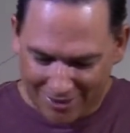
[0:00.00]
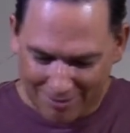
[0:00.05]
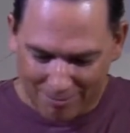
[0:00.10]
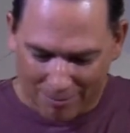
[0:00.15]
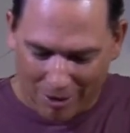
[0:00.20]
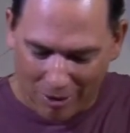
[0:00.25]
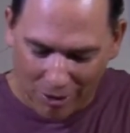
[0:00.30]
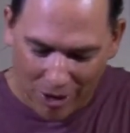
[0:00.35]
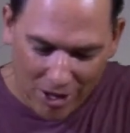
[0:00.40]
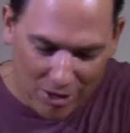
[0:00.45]

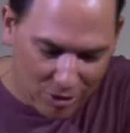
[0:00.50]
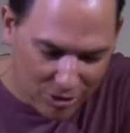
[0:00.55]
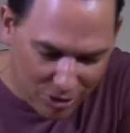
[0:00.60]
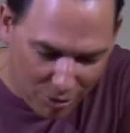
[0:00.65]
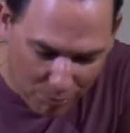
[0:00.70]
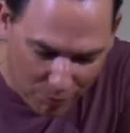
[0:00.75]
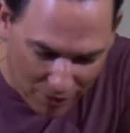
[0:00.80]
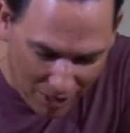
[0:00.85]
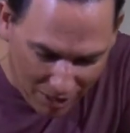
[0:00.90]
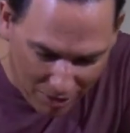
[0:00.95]
Pero ellos
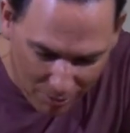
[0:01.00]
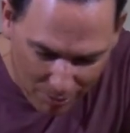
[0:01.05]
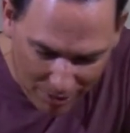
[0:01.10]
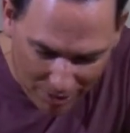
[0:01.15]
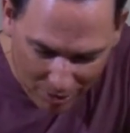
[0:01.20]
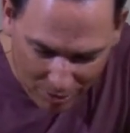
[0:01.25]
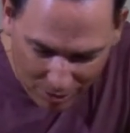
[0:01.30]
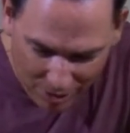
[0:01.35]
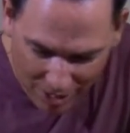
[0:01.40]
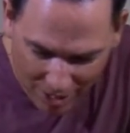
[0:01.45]
no podían
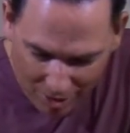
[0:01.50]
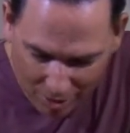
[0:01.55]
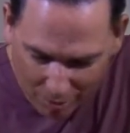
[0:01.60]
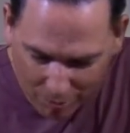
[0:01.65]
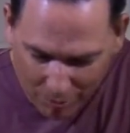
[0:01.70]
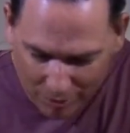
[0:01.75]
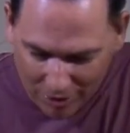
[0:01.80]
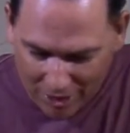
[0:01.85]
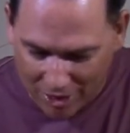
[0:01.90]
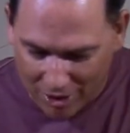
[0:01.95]
comer conejo
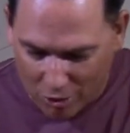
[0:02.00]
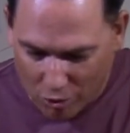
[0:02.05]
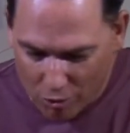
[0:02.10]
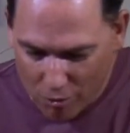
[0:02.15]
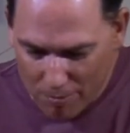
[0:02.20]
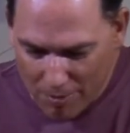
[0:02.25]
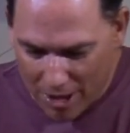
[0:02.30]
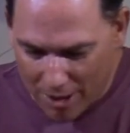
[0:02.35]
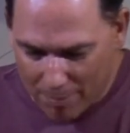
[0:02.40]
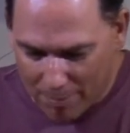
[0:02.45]
porque
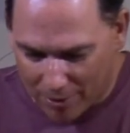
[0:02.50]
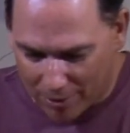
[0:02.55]
rumia,